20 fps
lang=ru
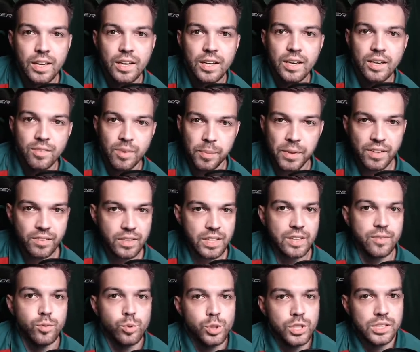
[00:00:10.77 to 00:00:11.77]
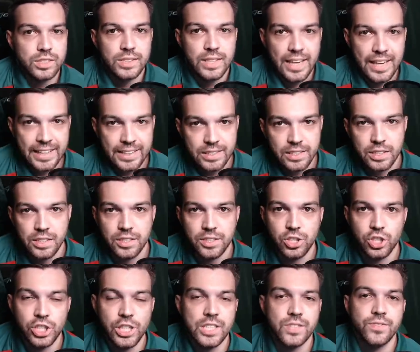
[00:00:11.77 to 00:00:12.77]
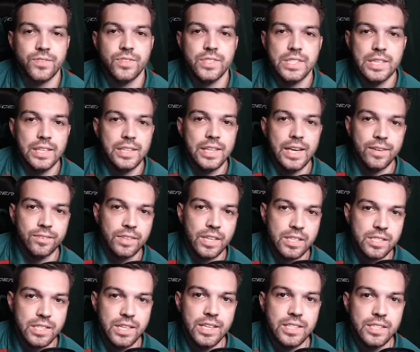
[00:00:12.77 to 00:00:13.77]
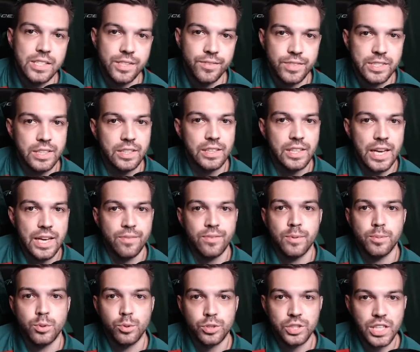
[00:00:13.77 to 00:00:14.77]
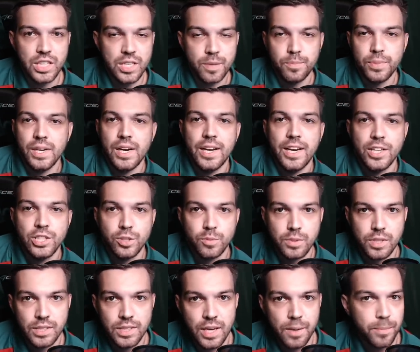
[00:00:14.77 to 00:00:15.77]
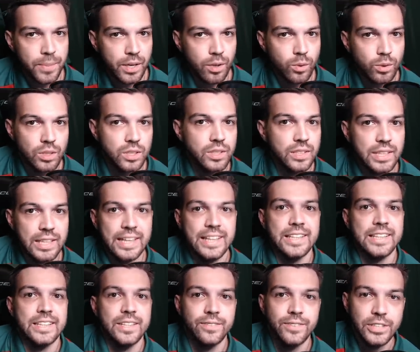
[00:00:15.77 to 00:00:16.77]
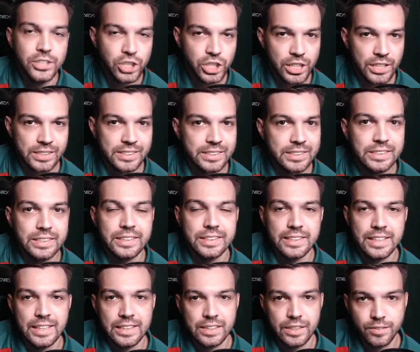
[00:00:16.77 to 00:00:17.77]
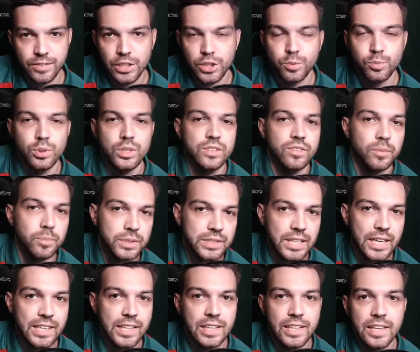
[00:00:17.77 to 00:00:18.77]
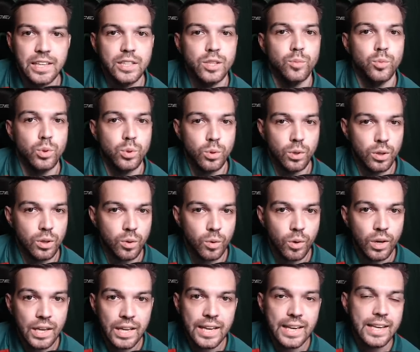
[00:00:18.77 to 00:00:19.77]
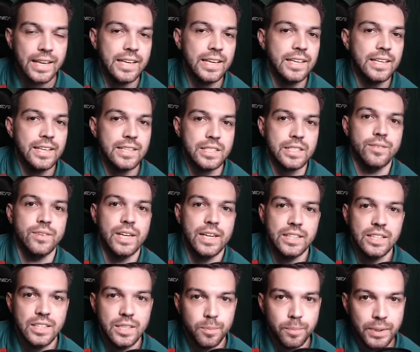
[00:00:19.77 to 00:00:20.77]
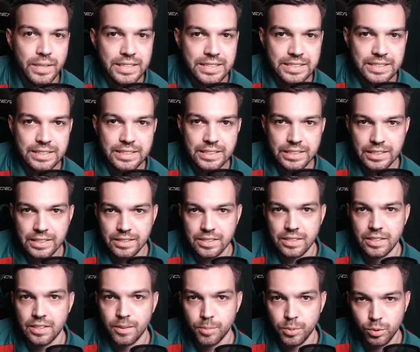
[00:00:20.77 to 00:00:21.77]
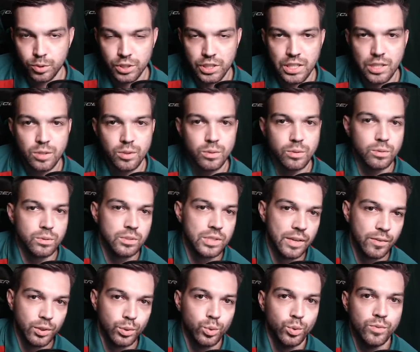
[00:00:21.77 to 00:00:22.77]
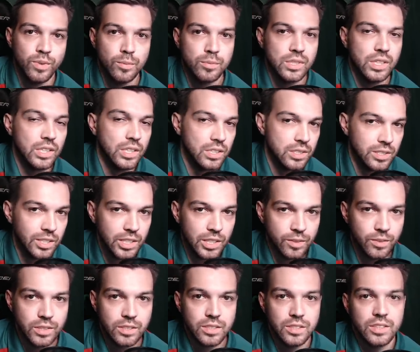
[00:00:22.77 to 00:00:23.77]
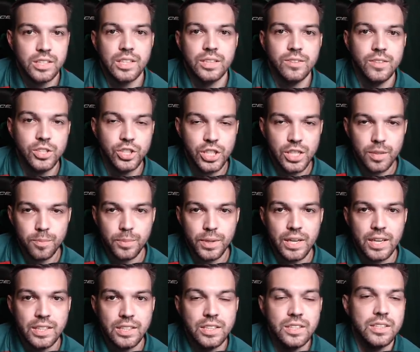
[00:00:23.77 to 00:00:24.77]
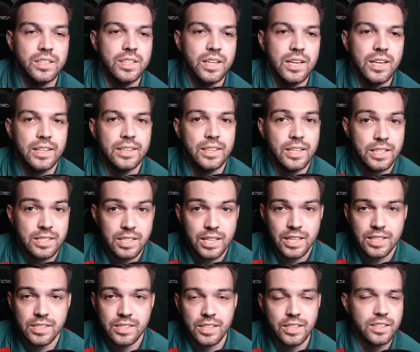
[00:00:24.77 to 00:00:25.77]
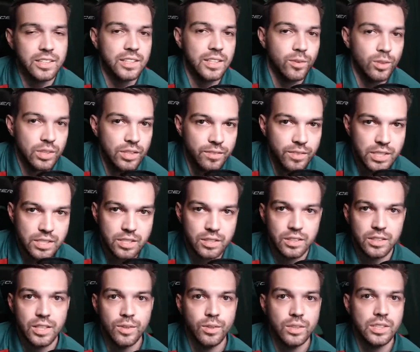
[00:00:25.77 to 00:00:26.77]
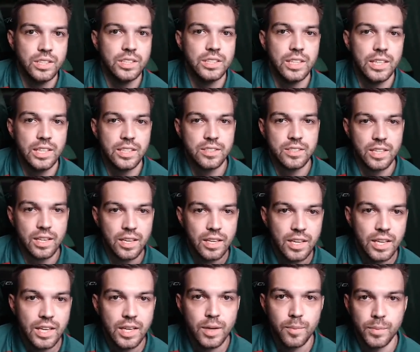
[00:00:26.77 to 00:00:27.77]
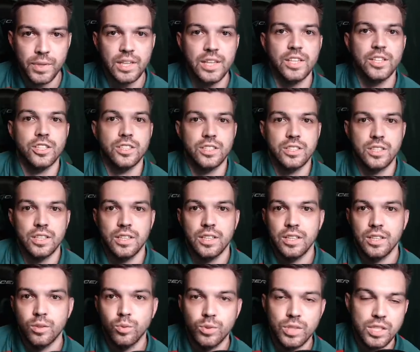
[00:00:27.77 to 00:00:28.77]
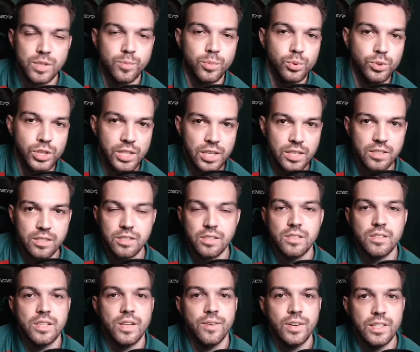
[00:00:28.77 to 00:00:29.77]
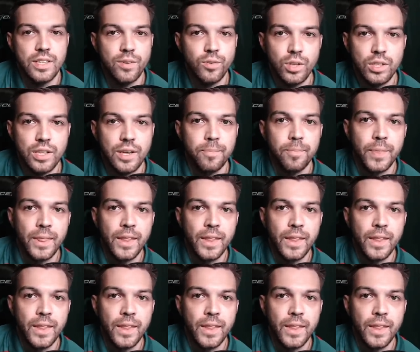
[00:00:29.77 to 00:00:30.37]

Во-первых, как вы уже знаете, сейчас все лайв-трансляции, все лайв-обсуждения по горячим следам проходят на Твиче. Ссылка на Твич будет в описании к этому ролику. И если вы хотите присоединиться к обсуждению, советую вам зарегистрироваться на Твиче и приходить на трансляции. Это довольно весело, довольно интересно. Мне кажется, у нас получается создавать довольно